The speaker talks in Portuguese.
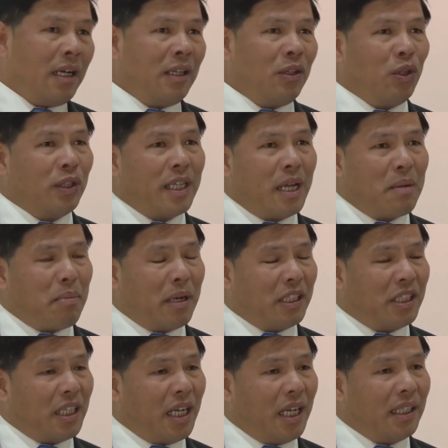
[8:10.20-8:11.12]
nossa
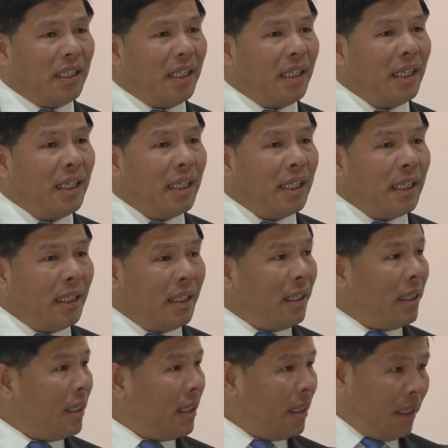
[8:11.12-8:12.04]
embaixada
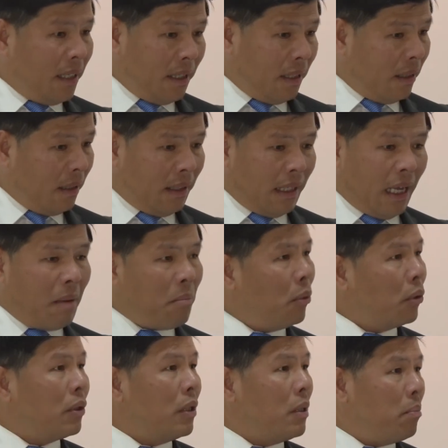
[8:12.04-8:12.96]
eh, dá
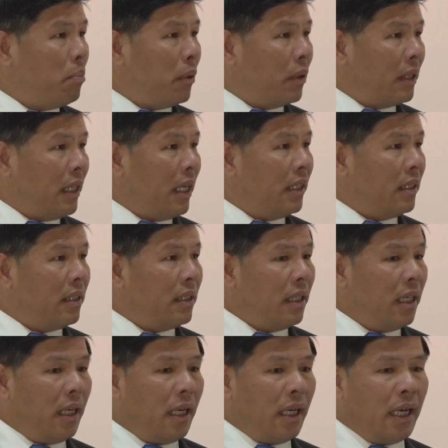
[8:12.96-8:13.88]
muita
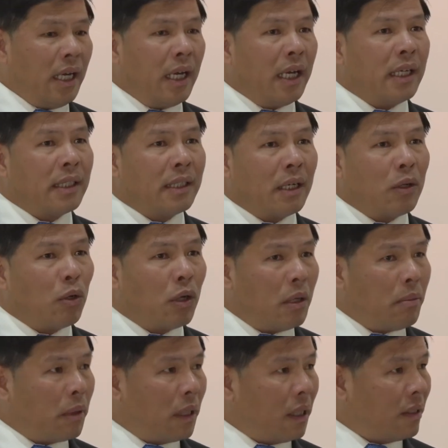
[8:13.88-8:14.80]
importância a essa
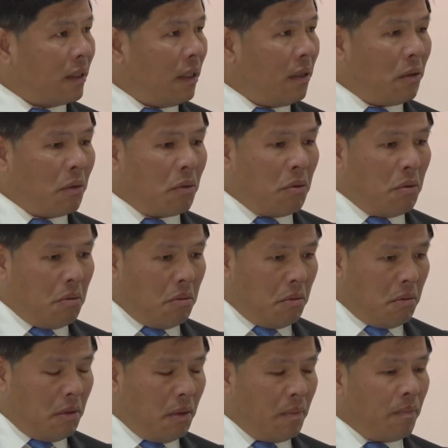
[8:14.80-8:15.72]
colaboração
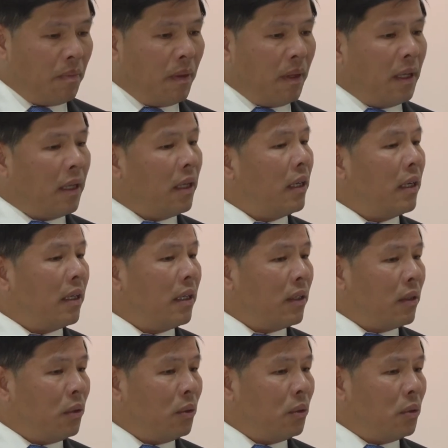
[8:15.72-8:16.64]
com,
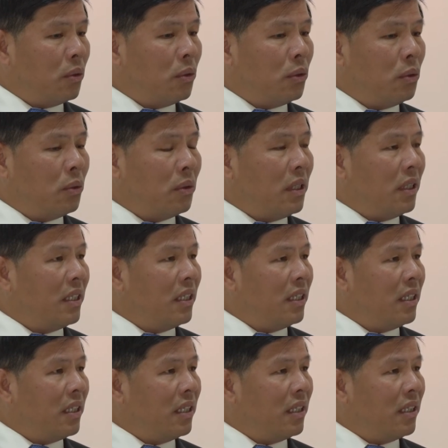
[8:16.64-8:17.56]
eh, com Junta
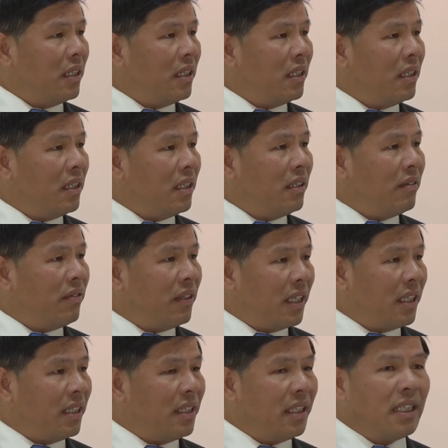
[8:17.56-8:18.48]
de
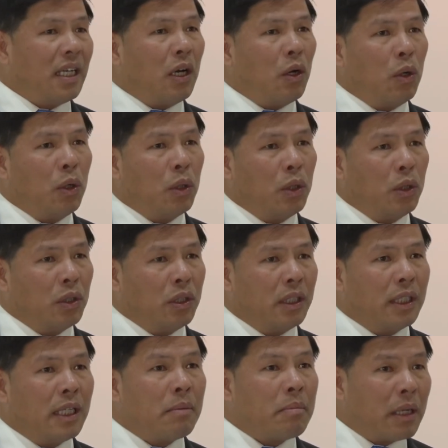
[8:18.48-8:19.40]
Freguesia de
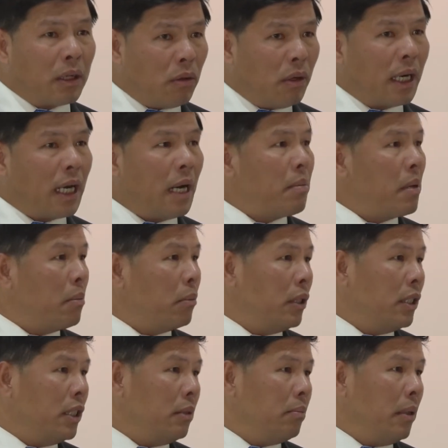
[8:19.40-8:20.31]
Arroios e também com a Câmara
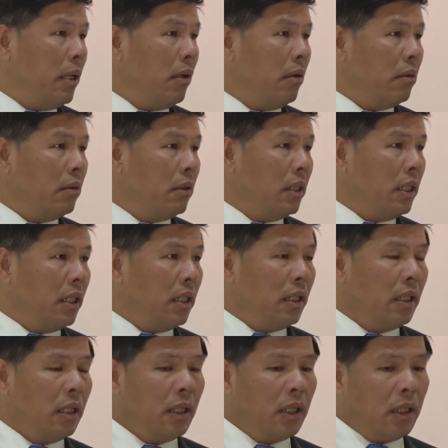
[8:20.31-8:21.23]
Municipal
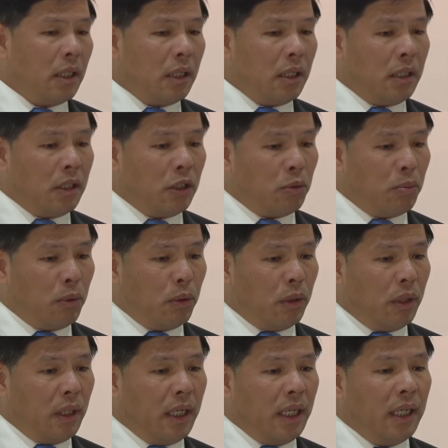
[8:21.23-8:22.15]
de
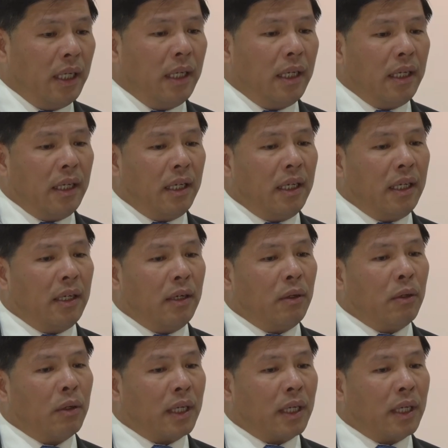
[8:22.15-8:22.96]
Lisboa, eh,